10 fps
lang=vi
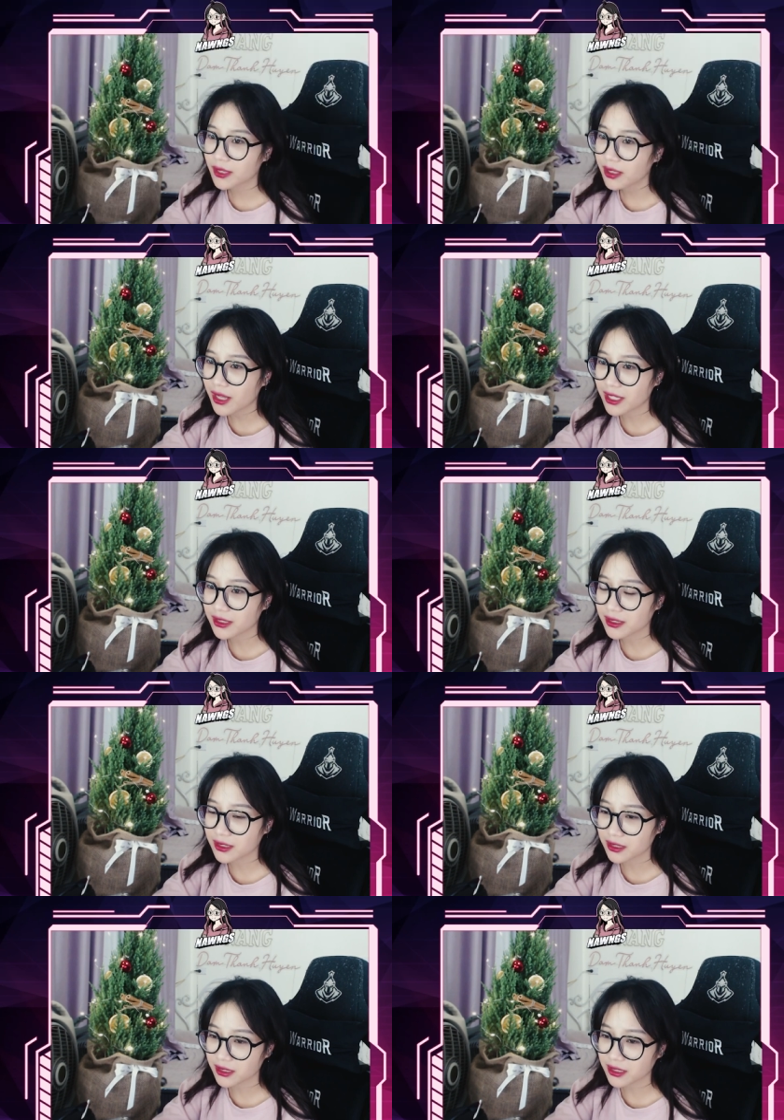tức là
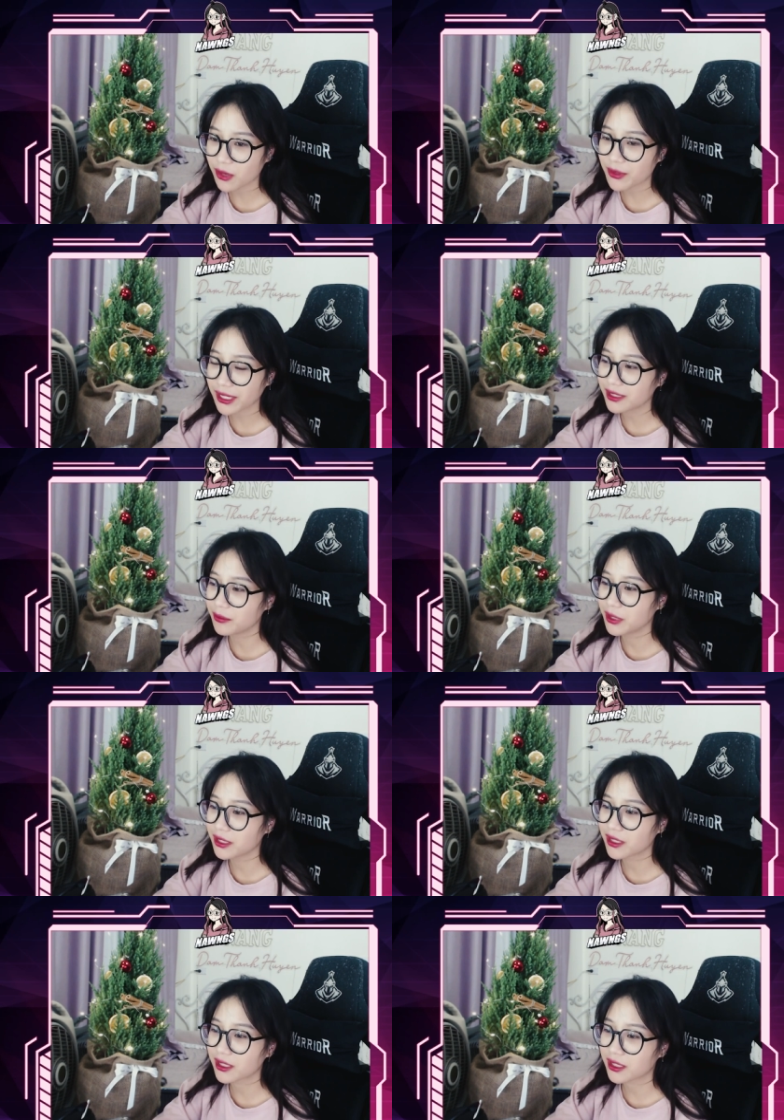ờ, sau này thì
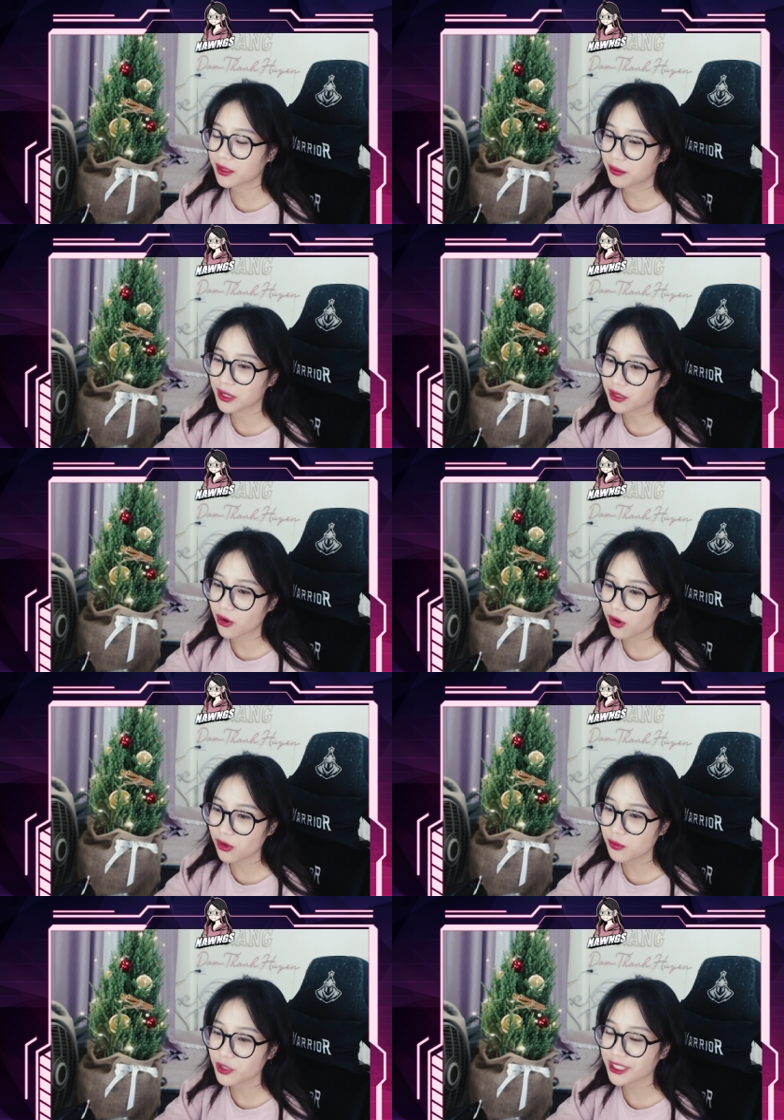mình ờ, mình
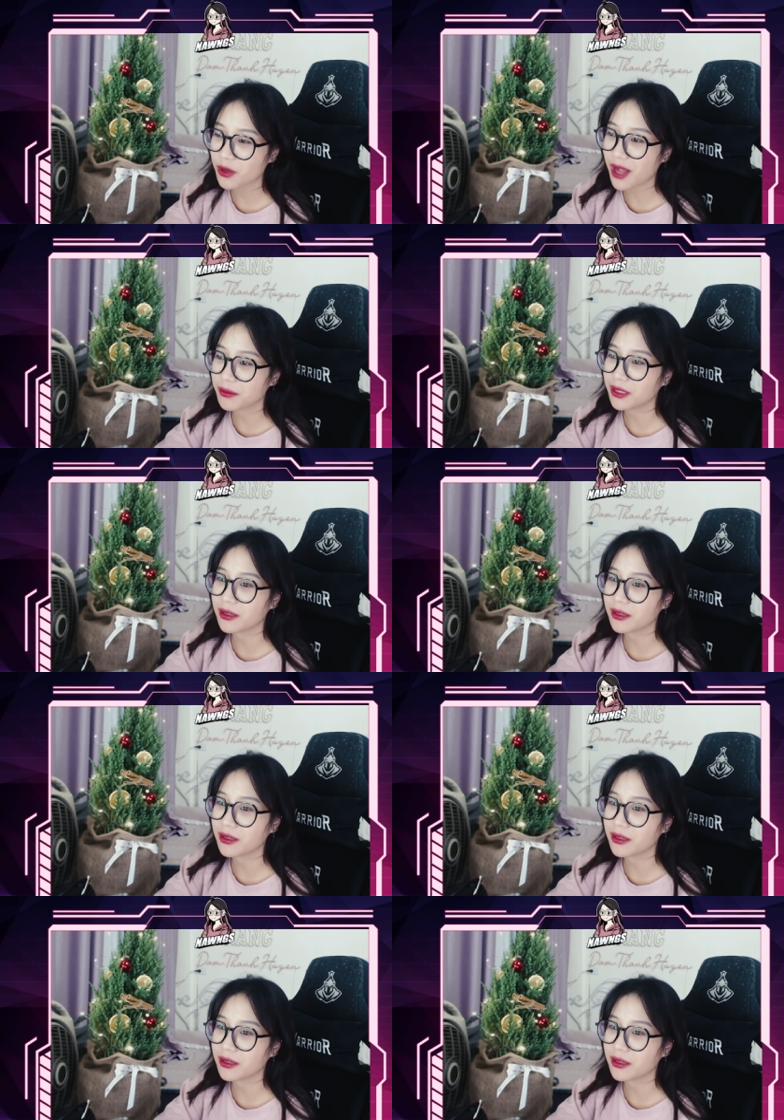có một giai đoạn mình